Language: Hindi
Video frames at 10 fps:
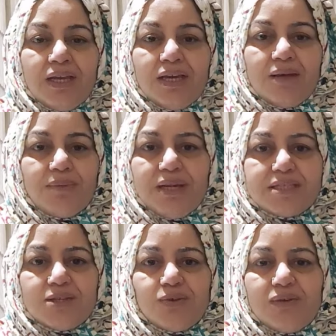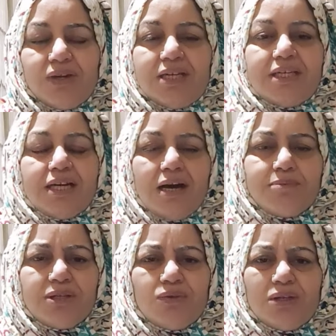कि मेरे से होने वाला ये काम
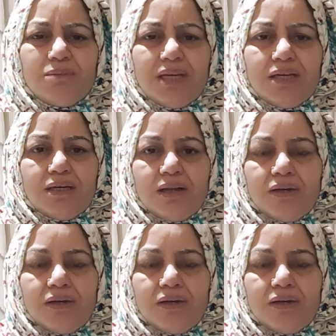नहीं क्योंकि मैं एक